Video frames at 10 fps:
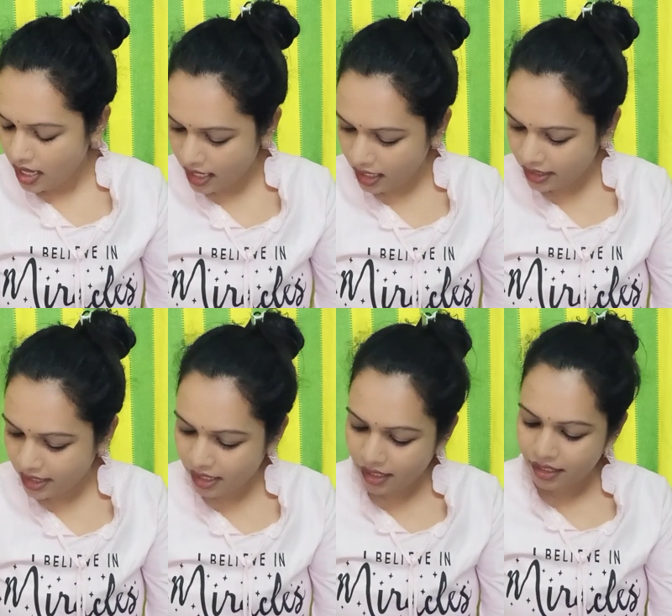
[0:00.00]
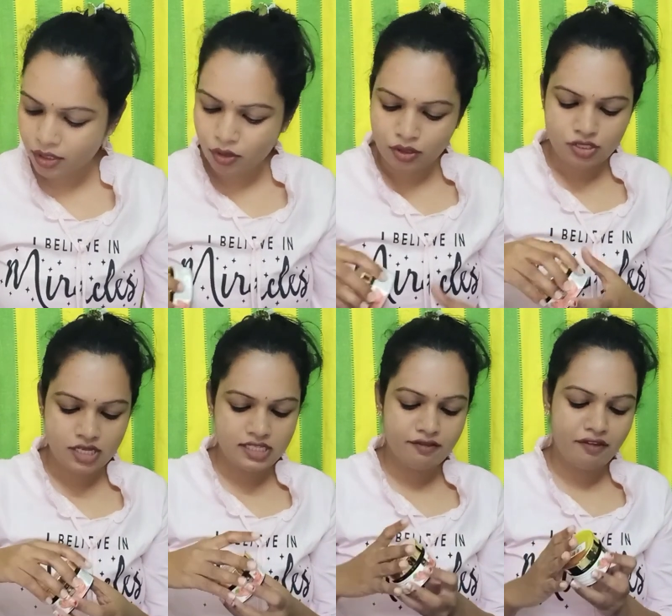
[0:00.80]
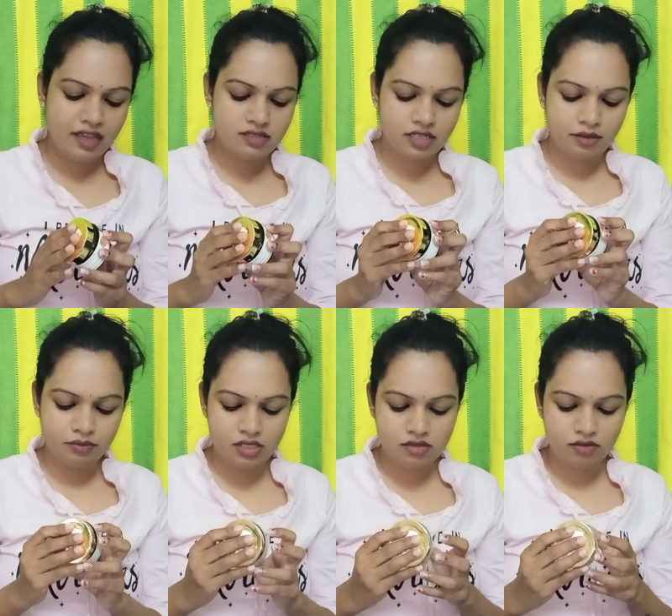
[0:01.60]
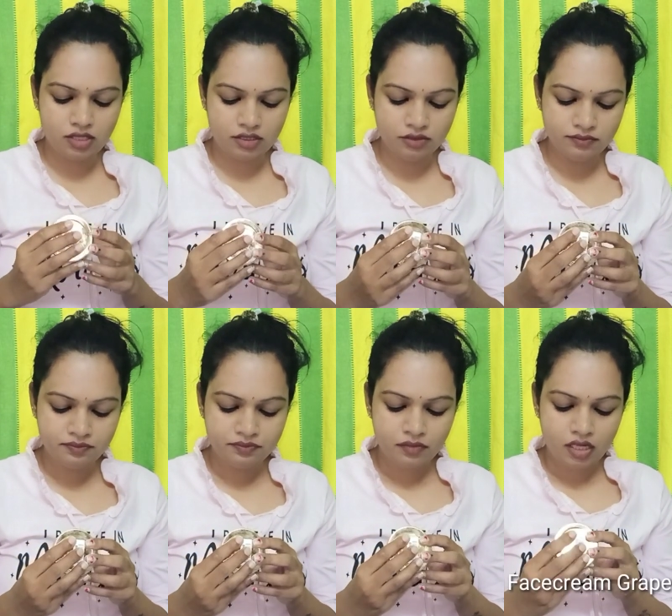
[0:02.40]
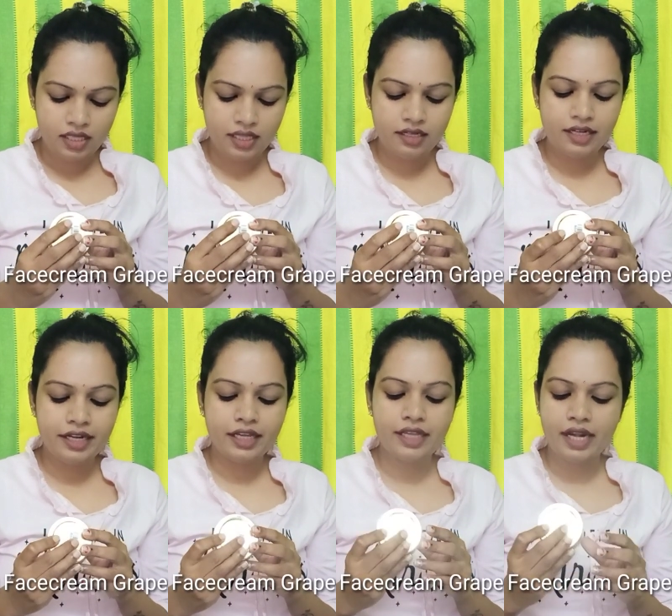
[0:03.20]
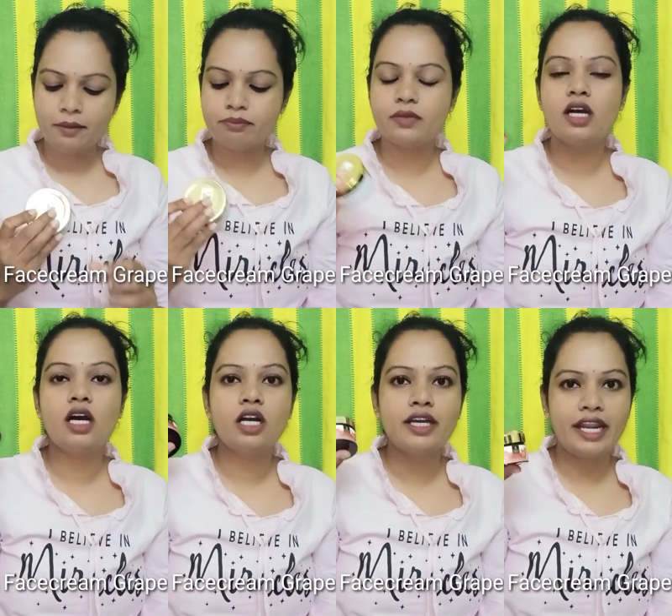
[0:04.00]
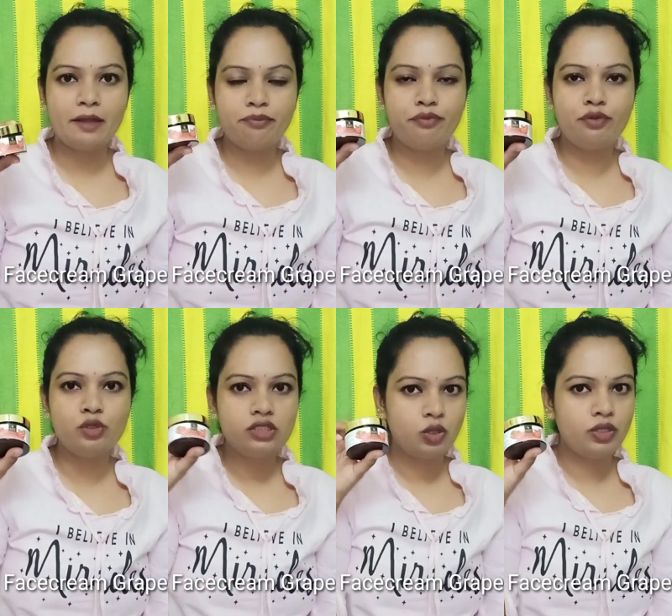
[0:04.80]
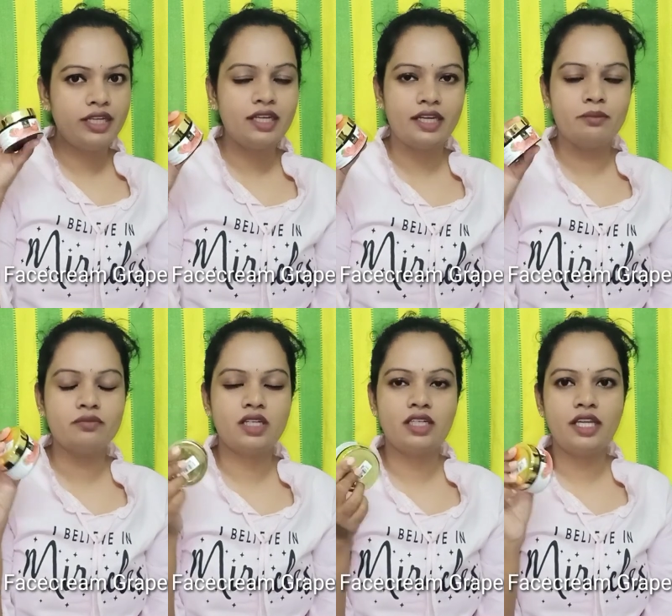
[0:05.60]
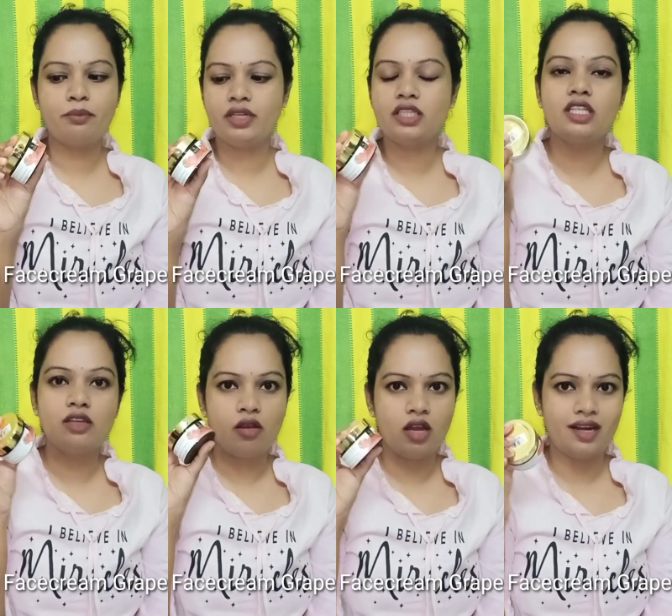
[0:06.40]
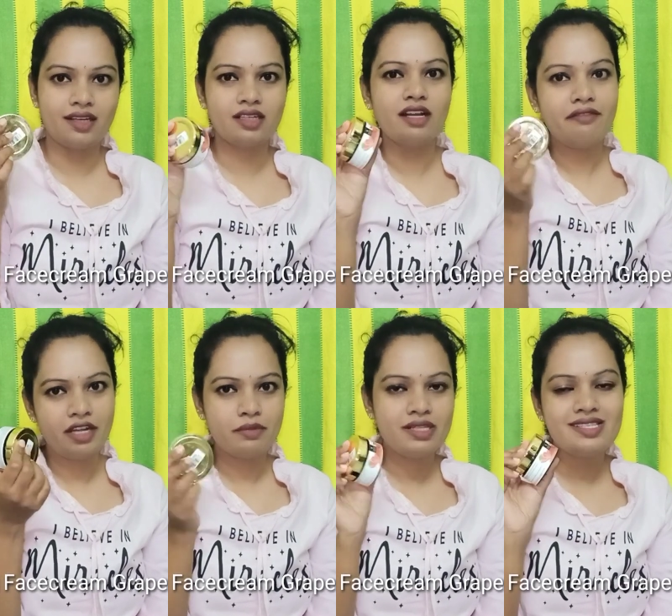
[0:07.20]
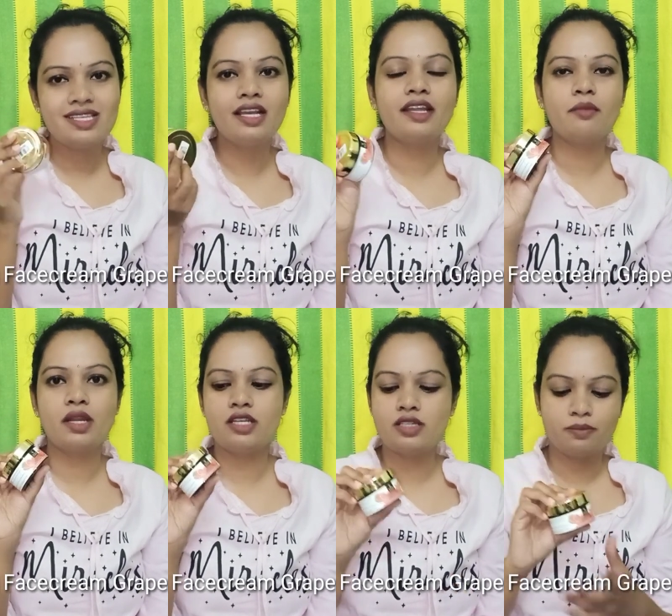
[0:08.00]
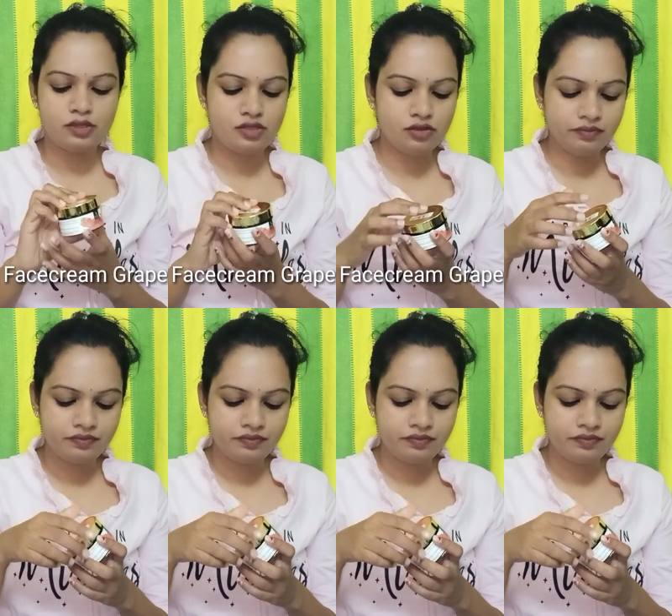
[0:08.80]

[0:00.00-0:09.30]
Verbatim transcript: అలాగే ఇంకోటి వచ్చేసి ఫేస్ క్రీమ్ తీసుకున్నాను ఇదేంటంటే గ్రేప్ గ్రేప్ ఫ్రూట్ టోనింగ్ క్రీమ్ అంటే ఇప్పుడు ఇది ఒక రకంగా విటమిన్ సి క్రీమ్ అనే చెప్పొచ్చు